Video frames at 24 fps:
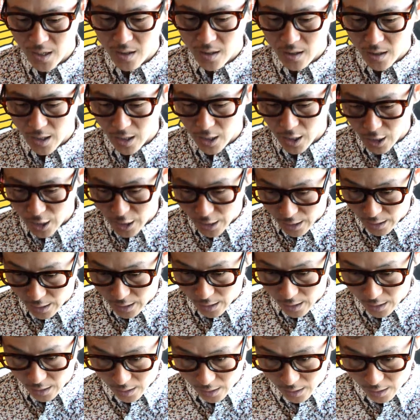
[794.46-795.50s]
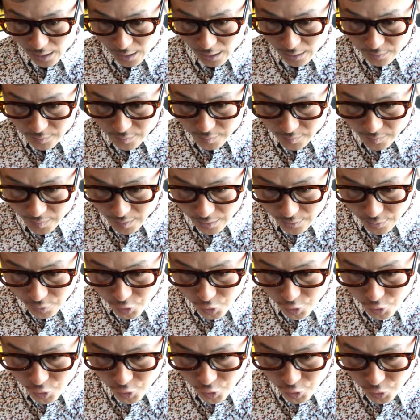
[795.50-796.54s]
えー、
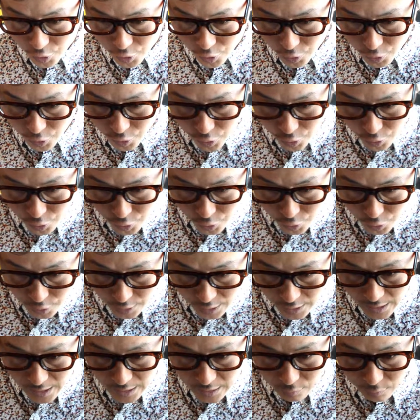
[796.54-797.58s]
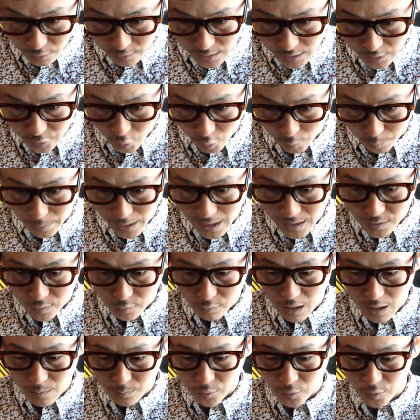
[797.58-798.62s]
2012年にはなんと
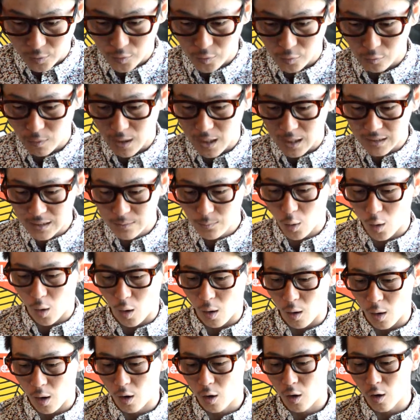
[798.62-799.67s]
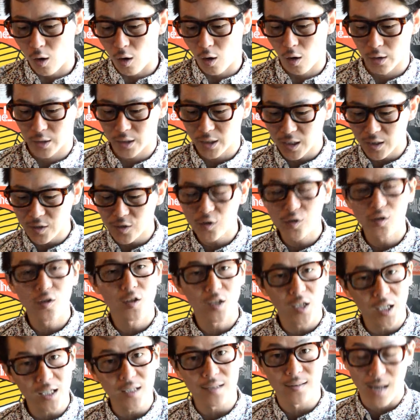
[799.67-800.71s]
バンズワープドツアーにも引き続
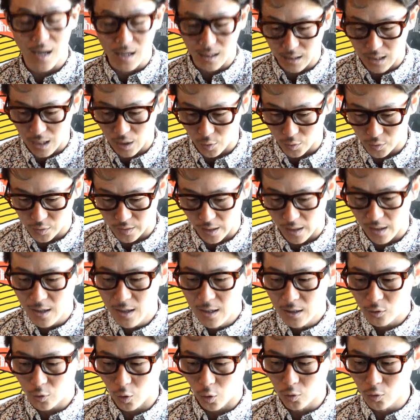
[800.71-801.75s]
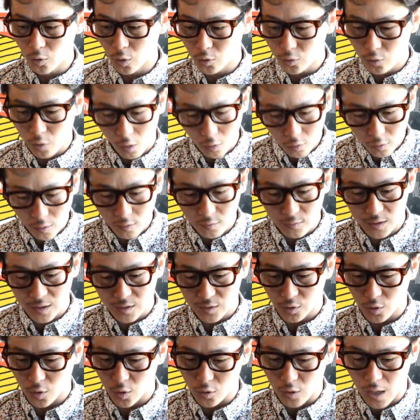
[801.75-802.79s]
き参加をして、どんどんどんどん
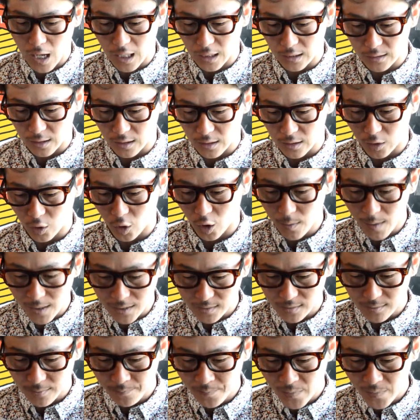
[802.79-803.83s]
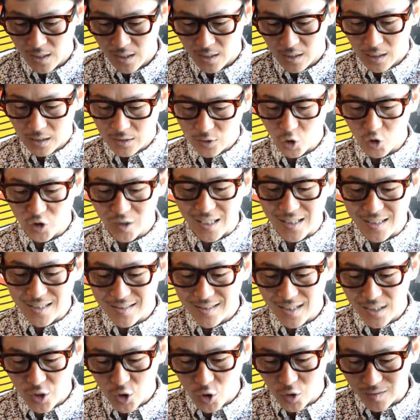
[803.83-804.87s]
実力を上げていっております。そして
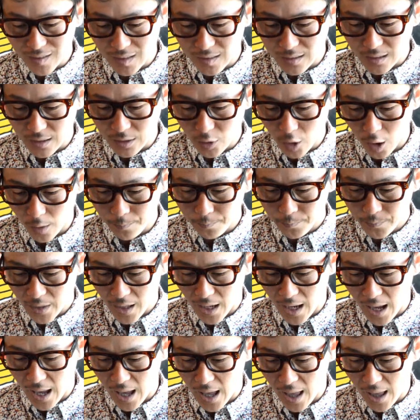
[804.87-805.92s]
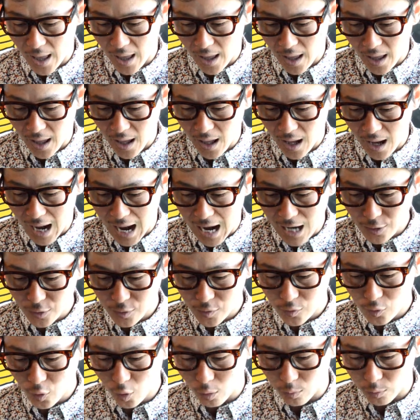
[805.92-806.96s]
2013年の、えー、
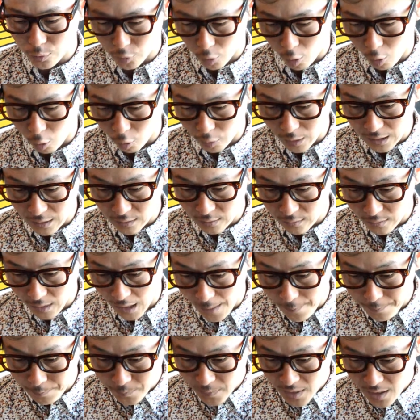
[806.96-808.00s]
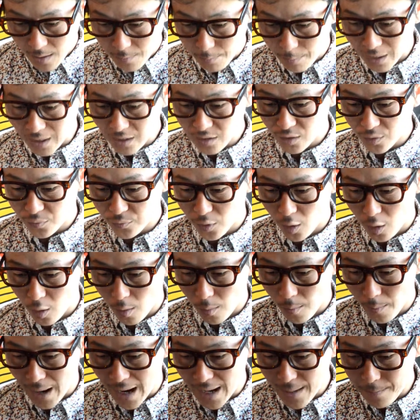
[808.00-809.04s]
ハルストームと行った
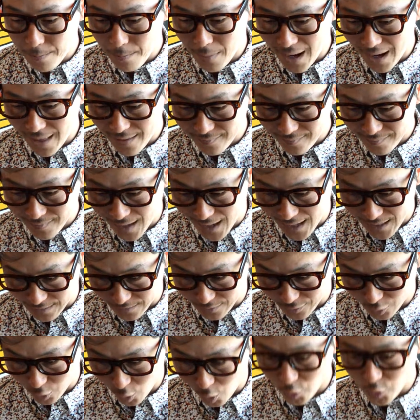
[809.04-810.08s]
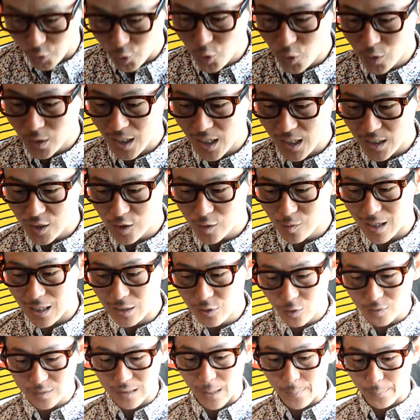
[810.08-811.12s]
バルト・フォー・マイ・バレンタインの UK
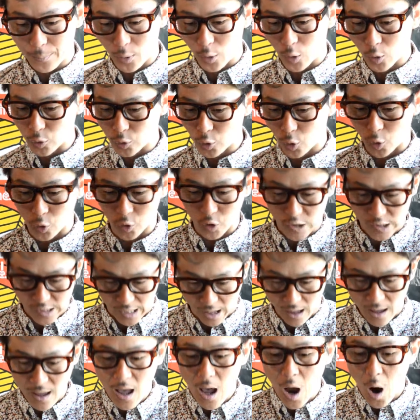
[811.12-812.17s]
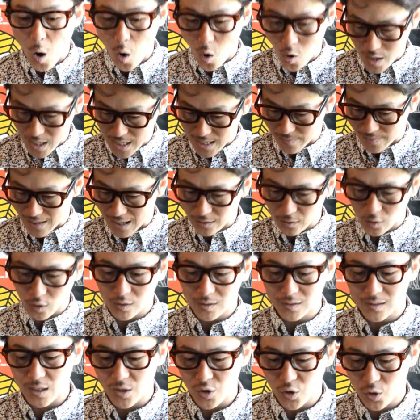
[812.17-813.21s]
ツアーのサポートをしており、なんと
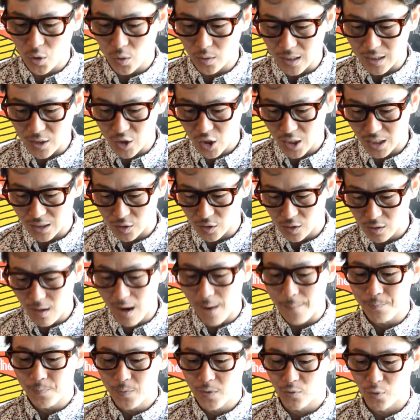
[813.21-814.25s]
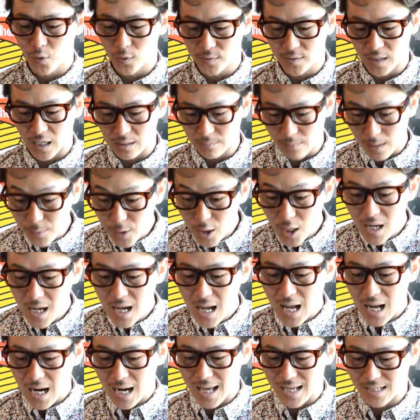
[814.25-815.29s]
2014年4月にはフォースアルバム「
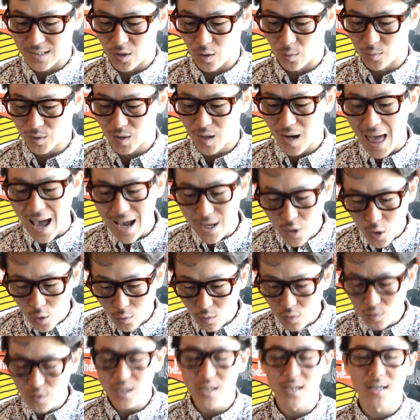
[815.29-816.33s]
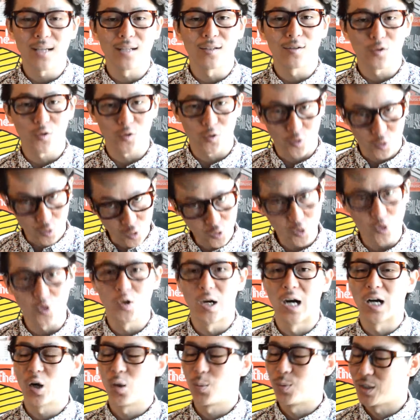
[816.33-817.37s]
ライズ・オブ・ザ・ライオン」をリリースするとい
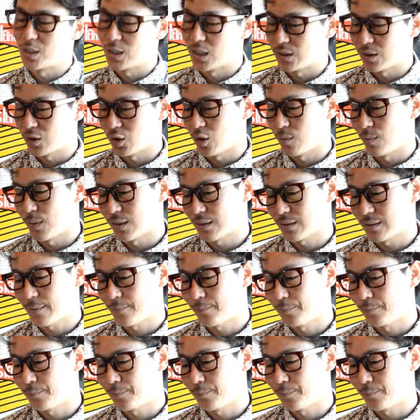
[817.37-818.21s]
う運びになっております。